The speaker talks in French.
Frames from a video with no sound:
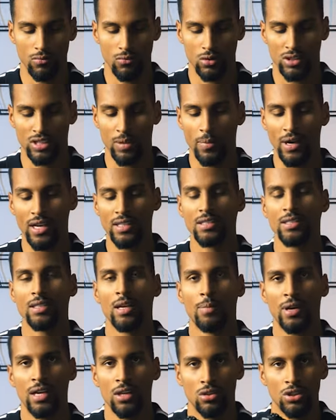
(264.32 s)
Donc c'est pas un
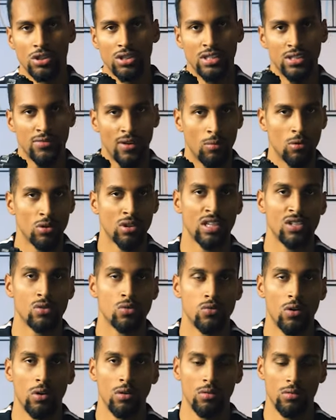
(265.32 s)
appareil que j'utilise vraiment très souvent